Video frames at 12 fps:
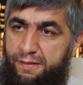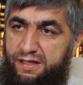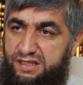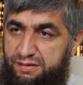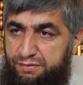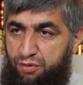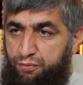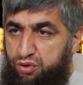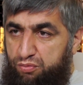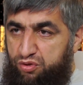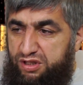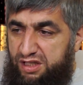Если мы
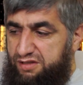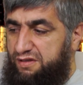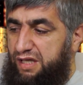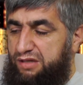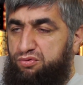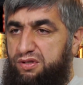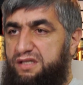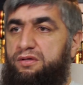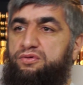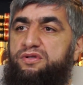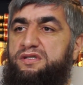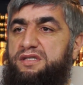будем участвовать, откуда эти
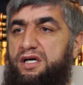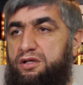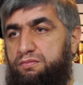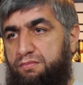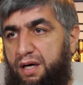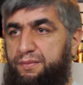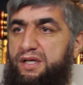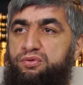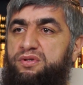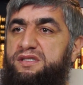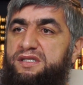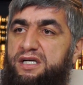люди знают? Мама
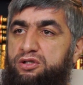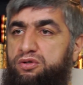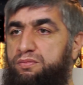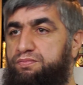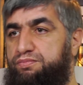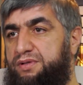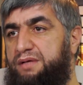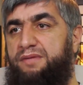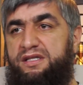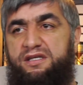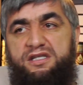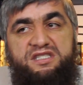откуда знает, что День
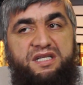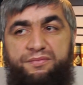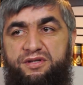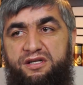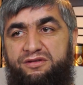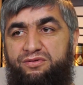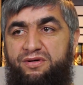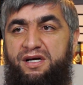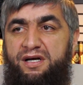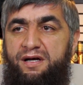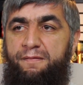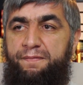Матери Ислама нету?
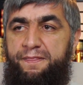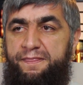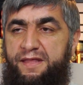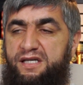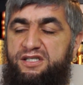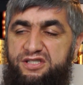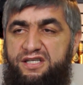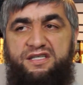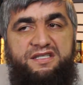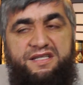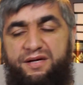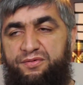День
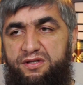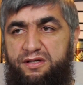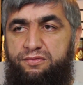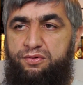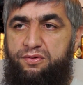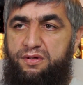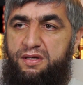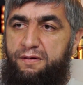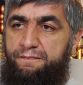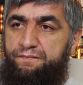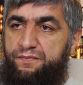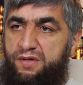рождения Ислама нету?
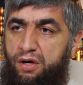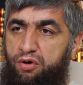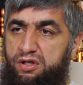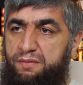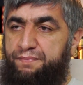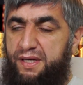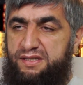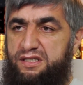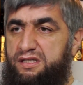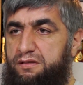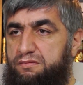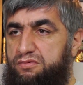Какой-то
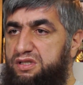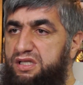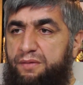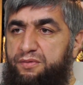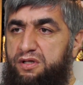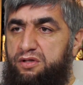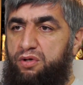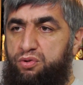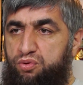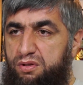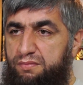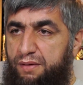праздник Ислама нету?
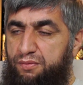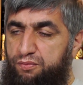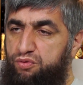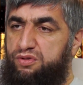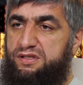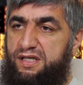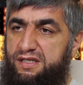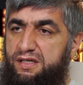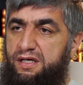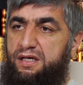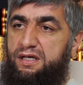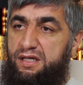Откуда мама будет
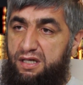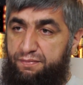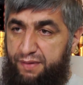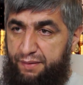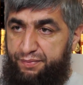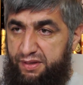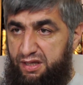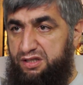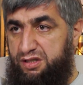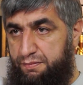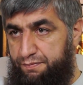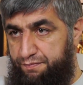знать? Или папа,
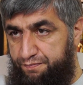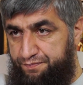или же